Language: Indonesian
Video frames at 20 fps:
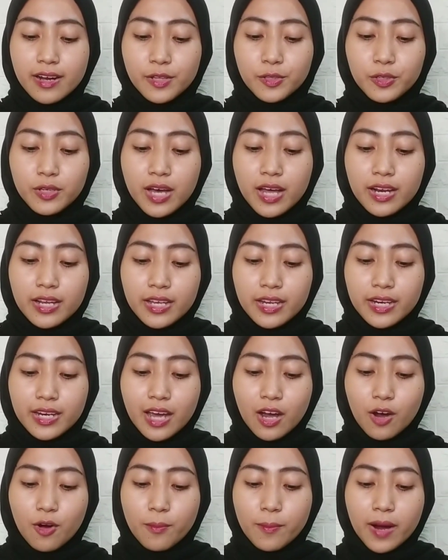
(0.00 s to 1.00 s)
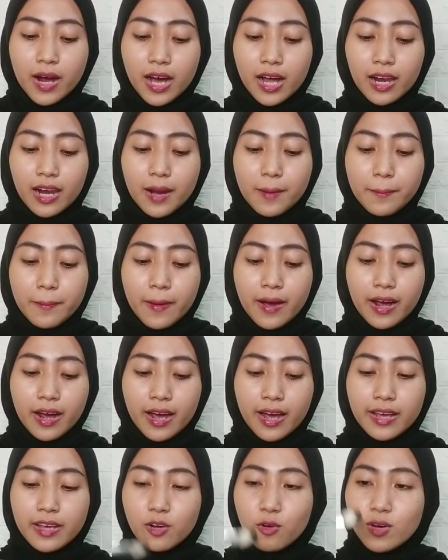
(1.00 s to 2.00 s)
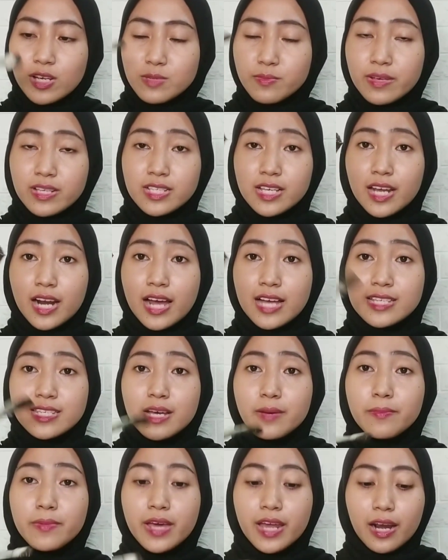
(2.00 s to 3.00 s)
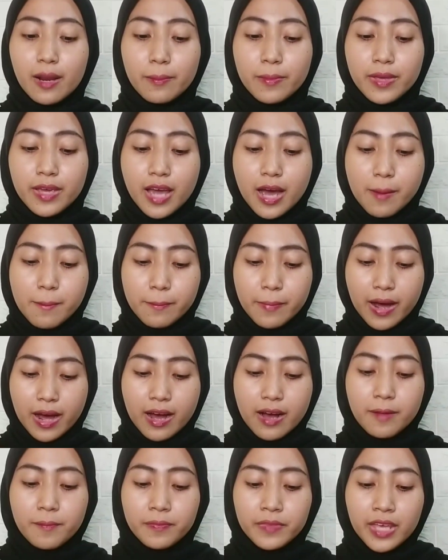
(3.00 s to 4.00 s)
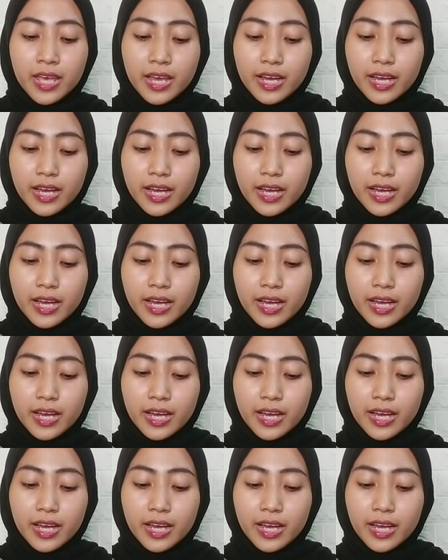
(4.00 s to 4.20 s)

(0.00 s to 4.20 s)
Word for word: Dan untuk kali ini aku bakalan pakai kuas masker aja biar lebih gampang.